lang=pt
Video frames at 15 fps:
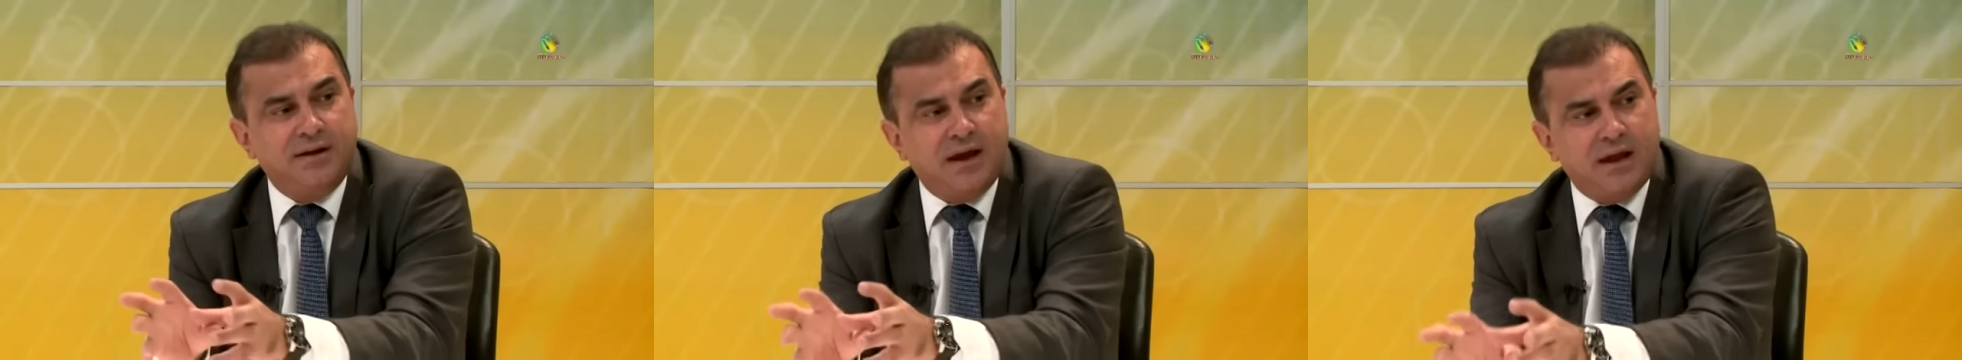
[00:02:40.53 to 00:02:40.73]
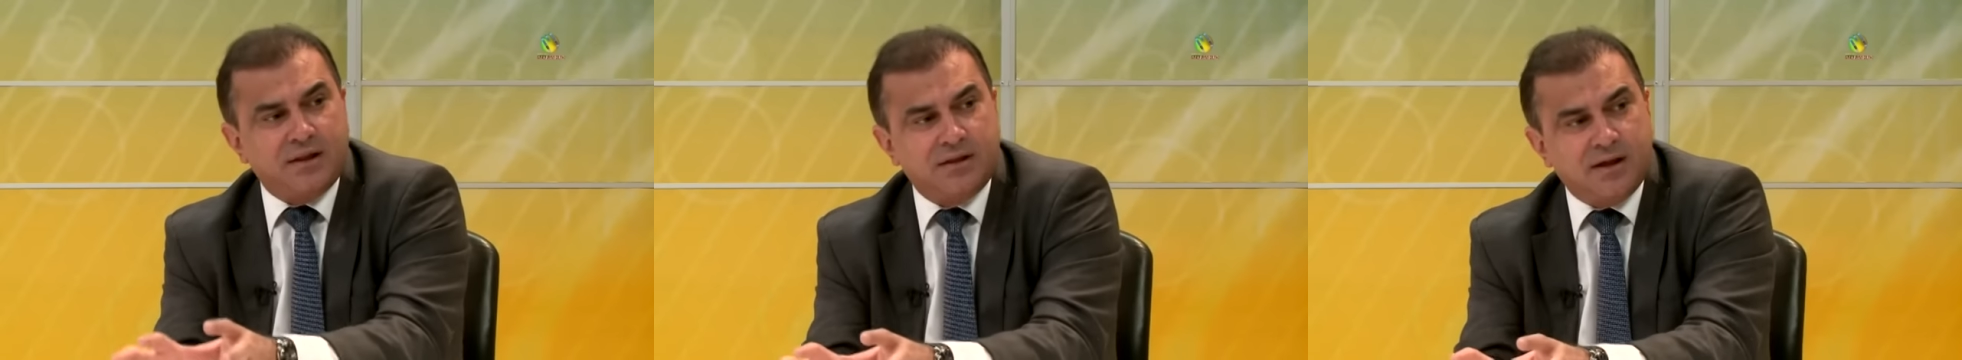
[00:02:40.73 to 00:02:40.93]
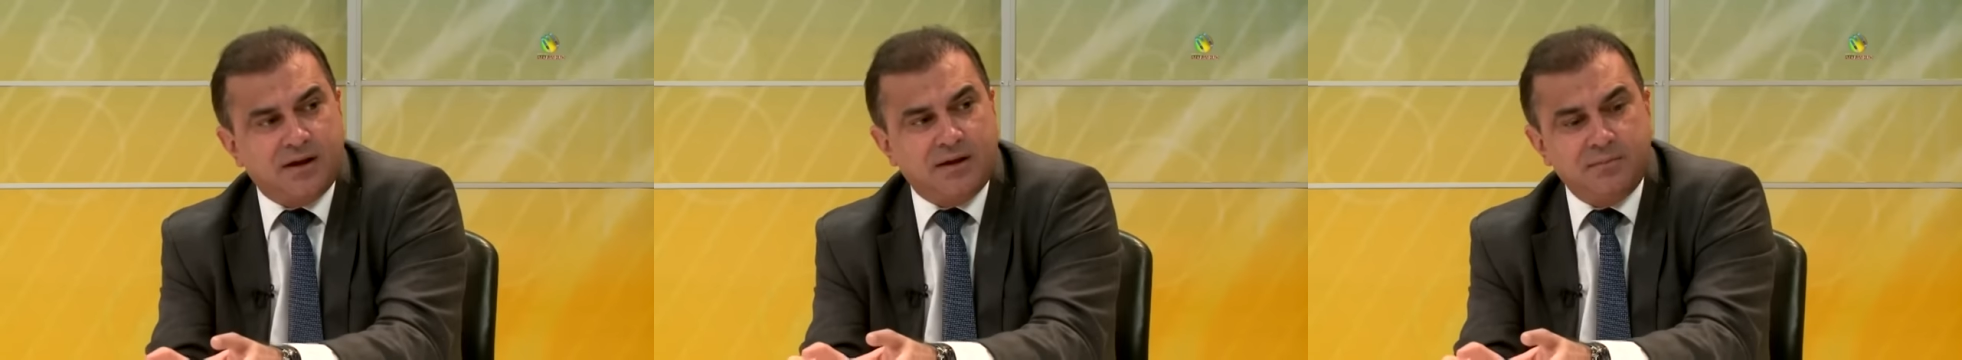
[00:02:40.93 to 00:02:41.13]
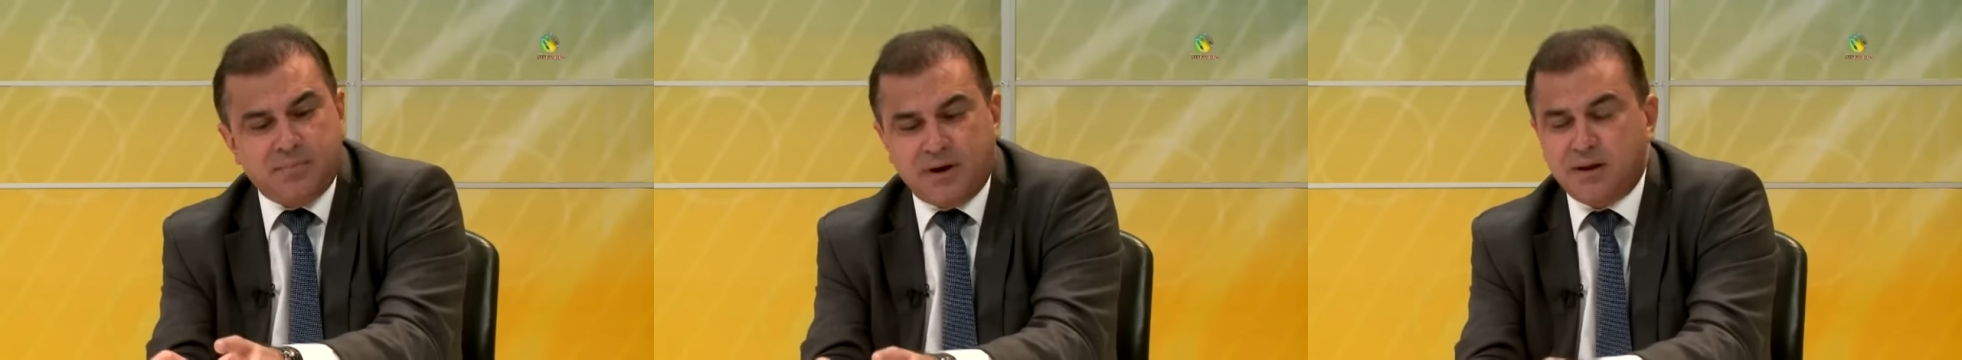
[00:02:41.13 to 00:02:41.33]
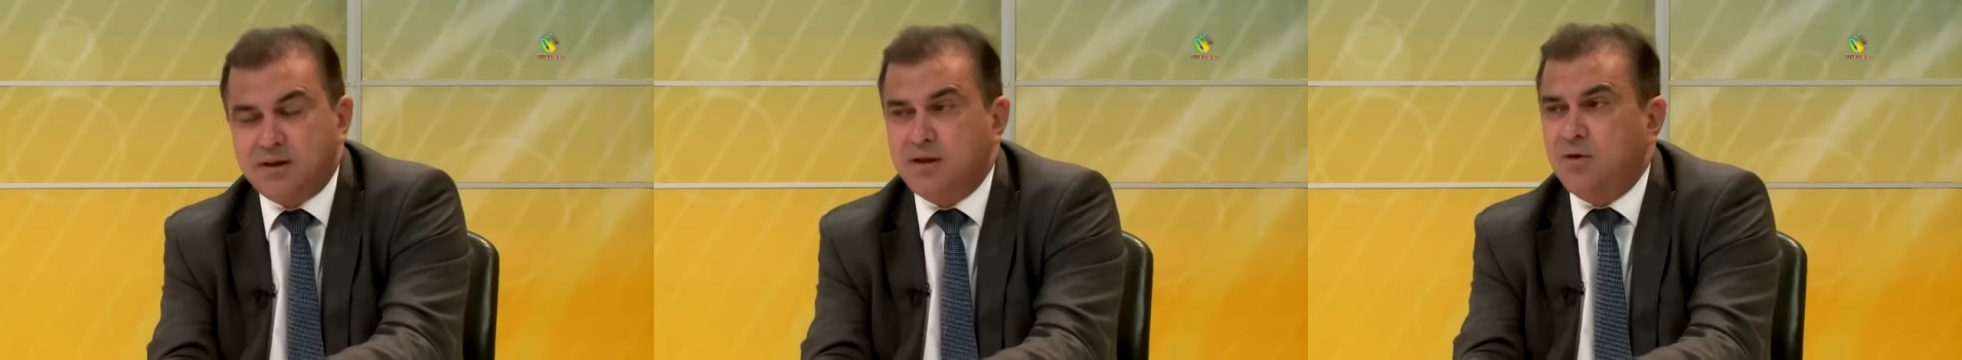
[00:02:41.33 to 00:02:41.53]
e essa
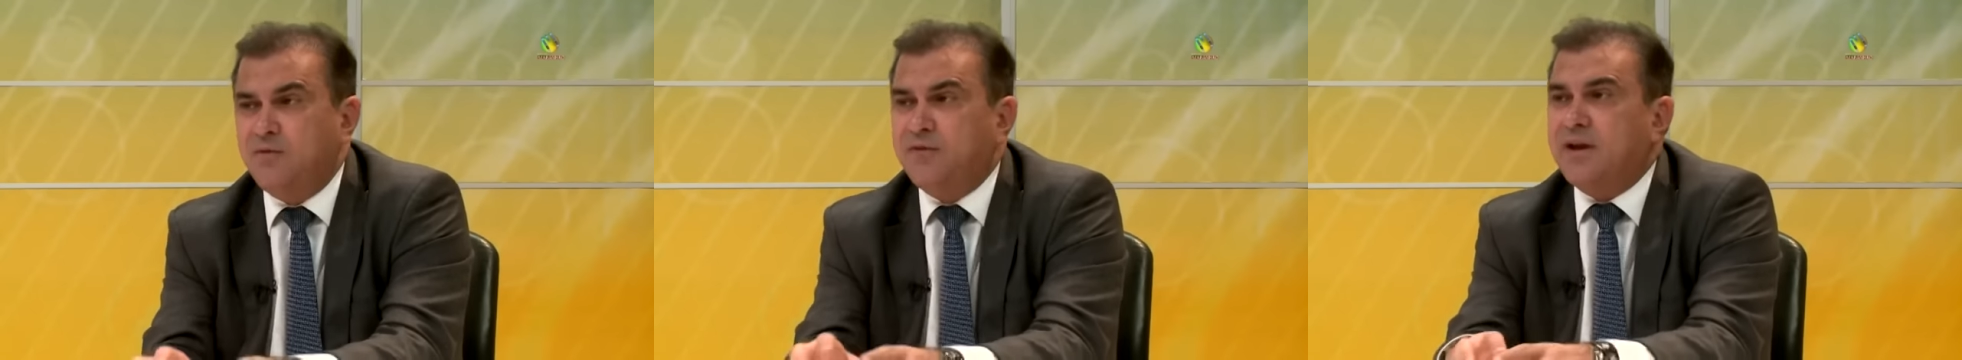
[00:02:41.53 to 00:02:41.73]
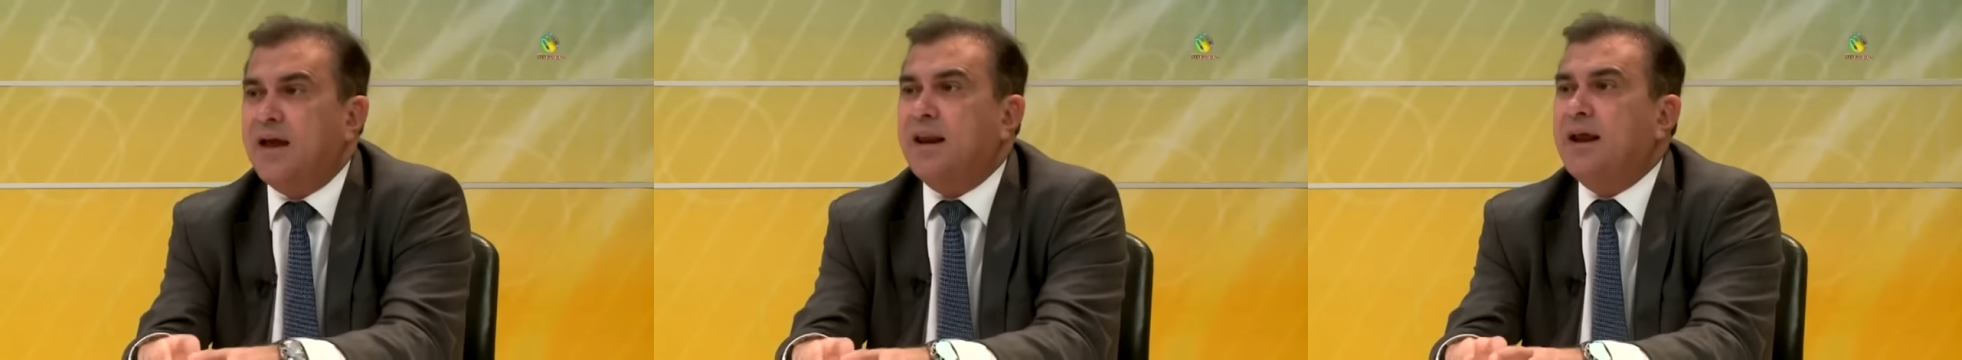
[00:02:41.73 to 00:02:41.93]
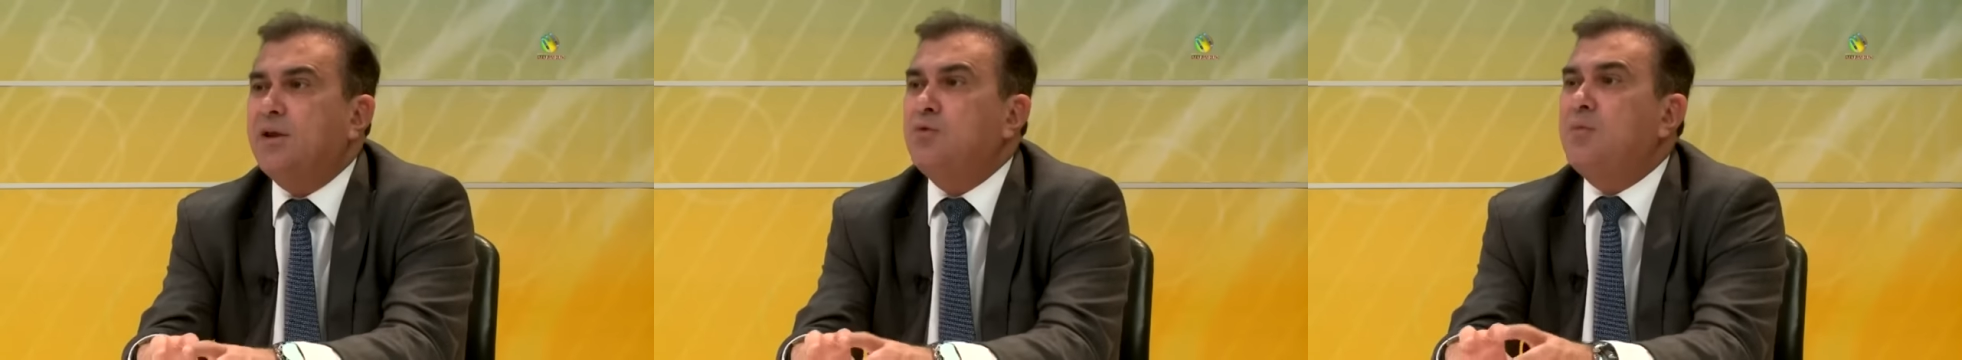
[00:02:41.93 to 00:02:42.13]
impressão ficará